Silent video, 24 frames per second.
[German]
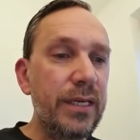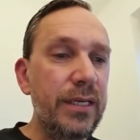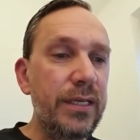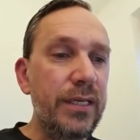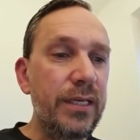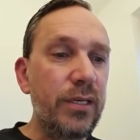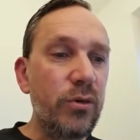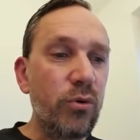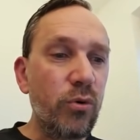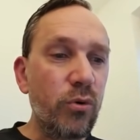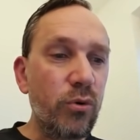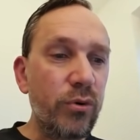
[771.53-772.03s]

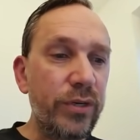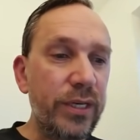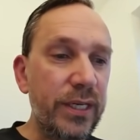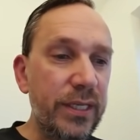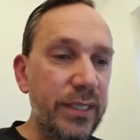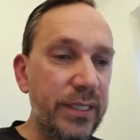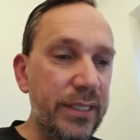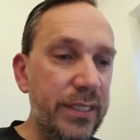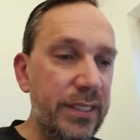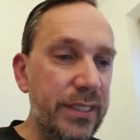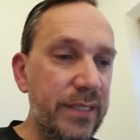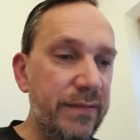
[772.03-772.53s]
die
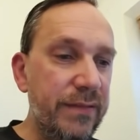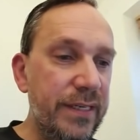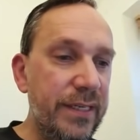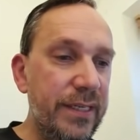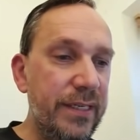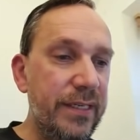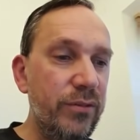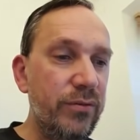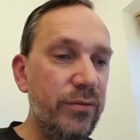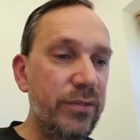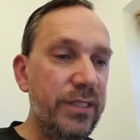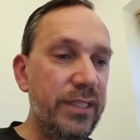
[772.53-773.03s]
Corona-Krise
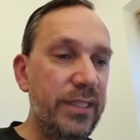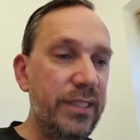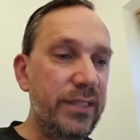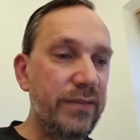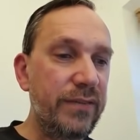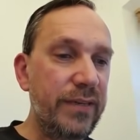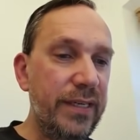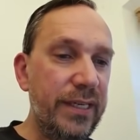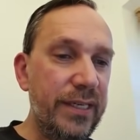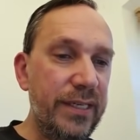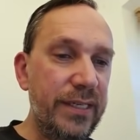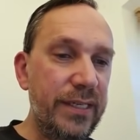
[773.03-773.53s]
werde die Justiz
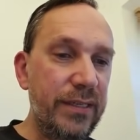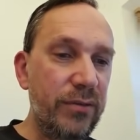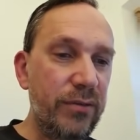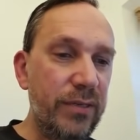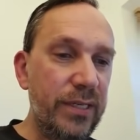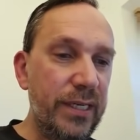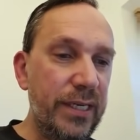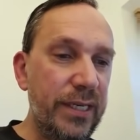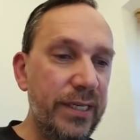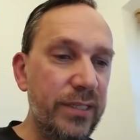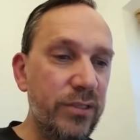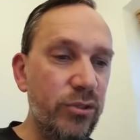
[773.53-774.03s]
verändern
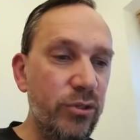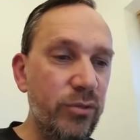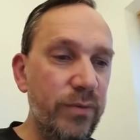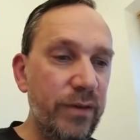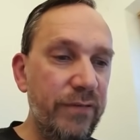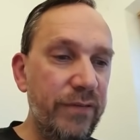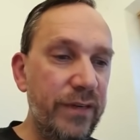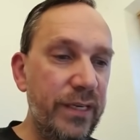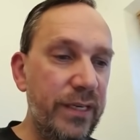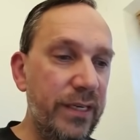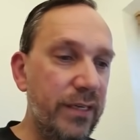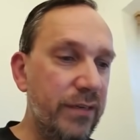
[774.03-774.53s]
oder längst
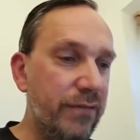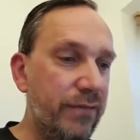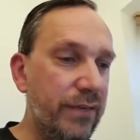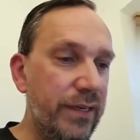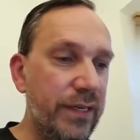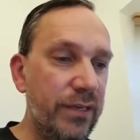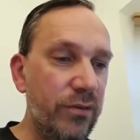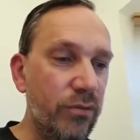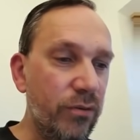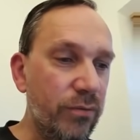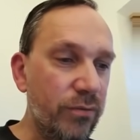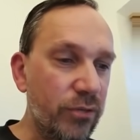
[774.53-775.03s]
überfällige
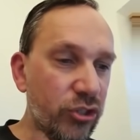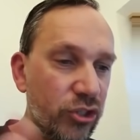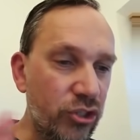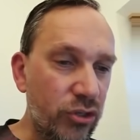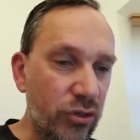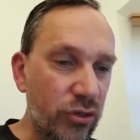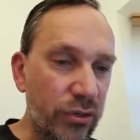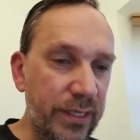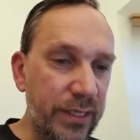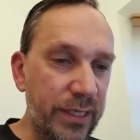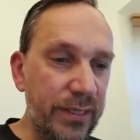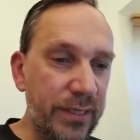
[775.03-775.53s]
Veränderungen
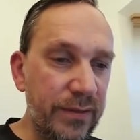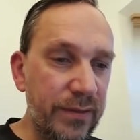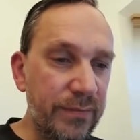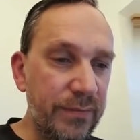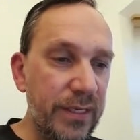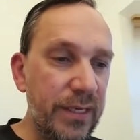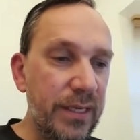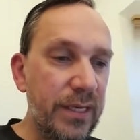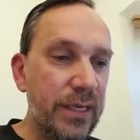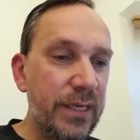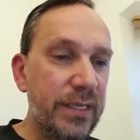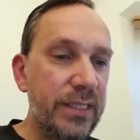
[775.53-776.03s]

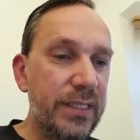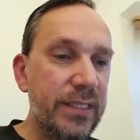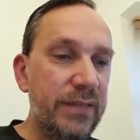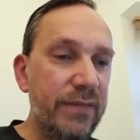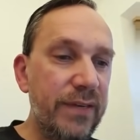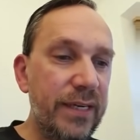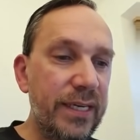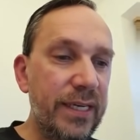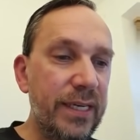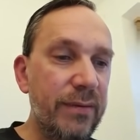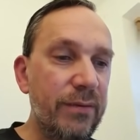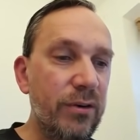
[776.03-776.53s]
beschleunigen. Sie
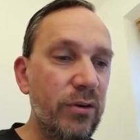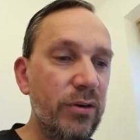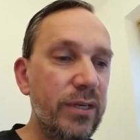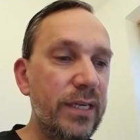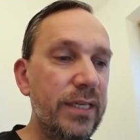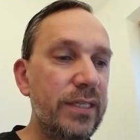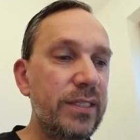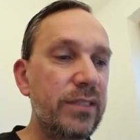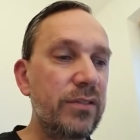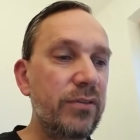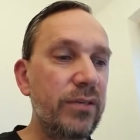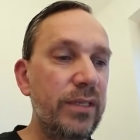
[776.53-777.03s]
werde aber auch
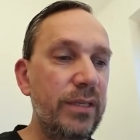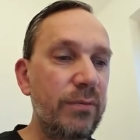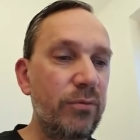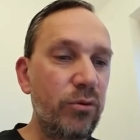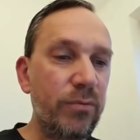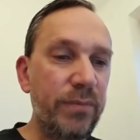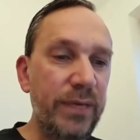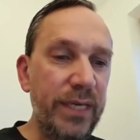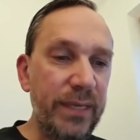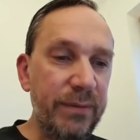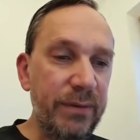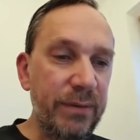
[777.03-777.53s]
ganz neue
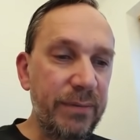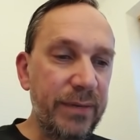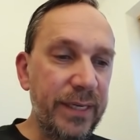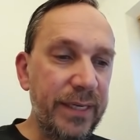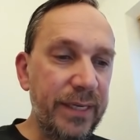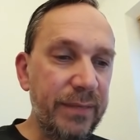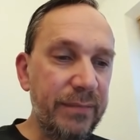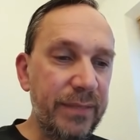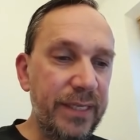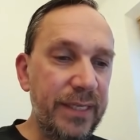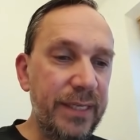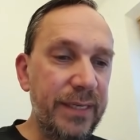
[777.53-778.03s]
Probleme
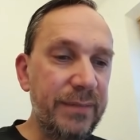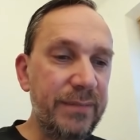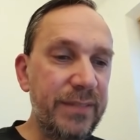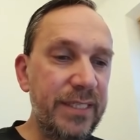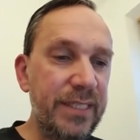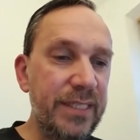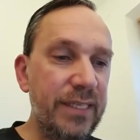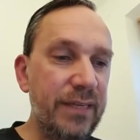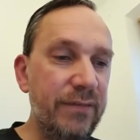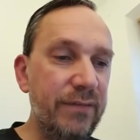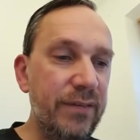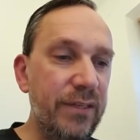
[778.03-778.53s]
bringen, mit denen
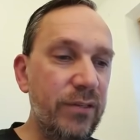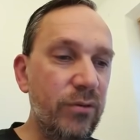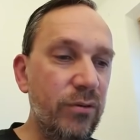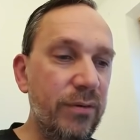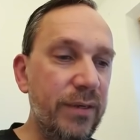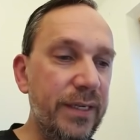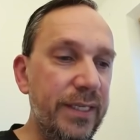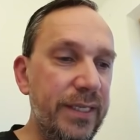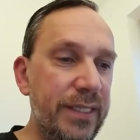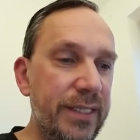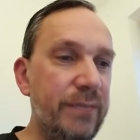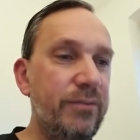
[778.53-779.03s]
sich dann
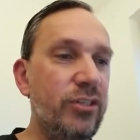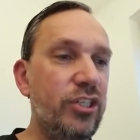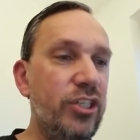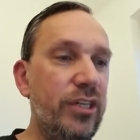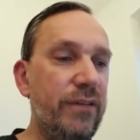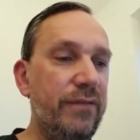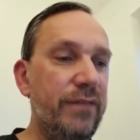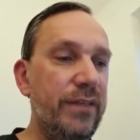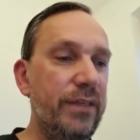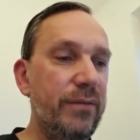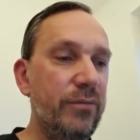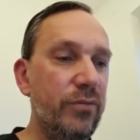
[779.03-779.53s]
wiederum Richter
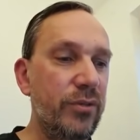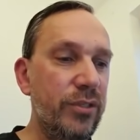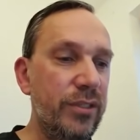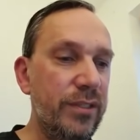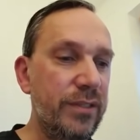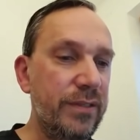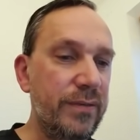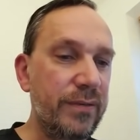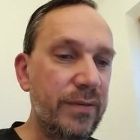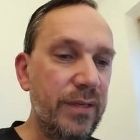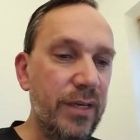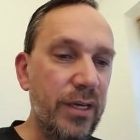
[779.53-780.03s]
beschäftigen
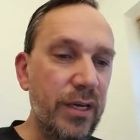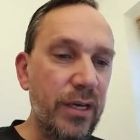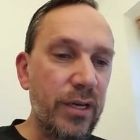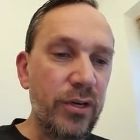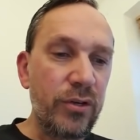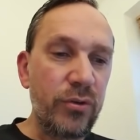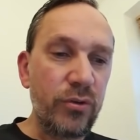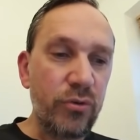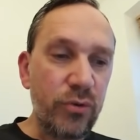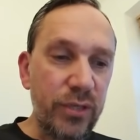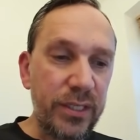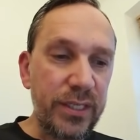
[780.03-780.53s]
müssten.
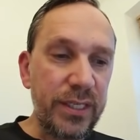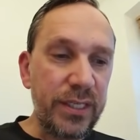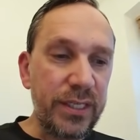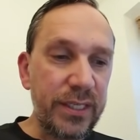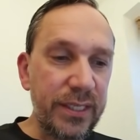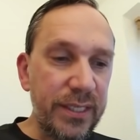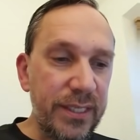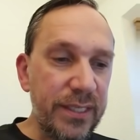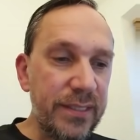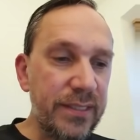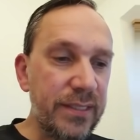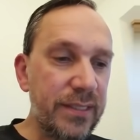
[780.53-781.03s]
Durch die
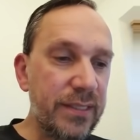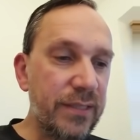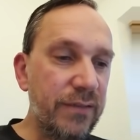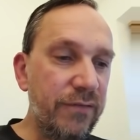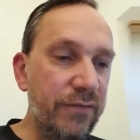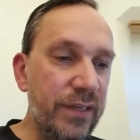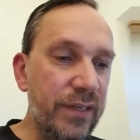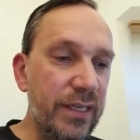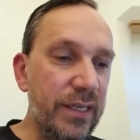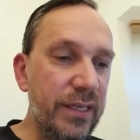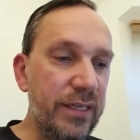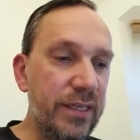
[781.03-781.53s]
Krise sind
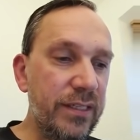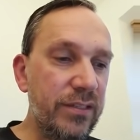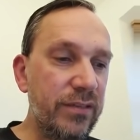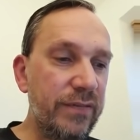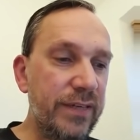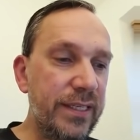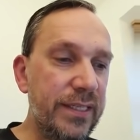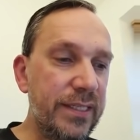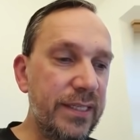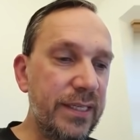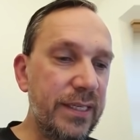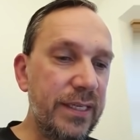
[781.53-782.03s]
viele in
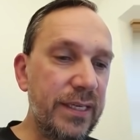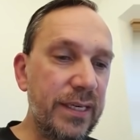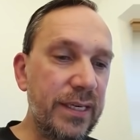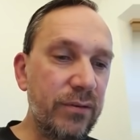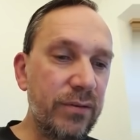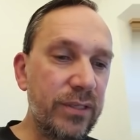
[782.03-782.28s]
Insolvenz gegangen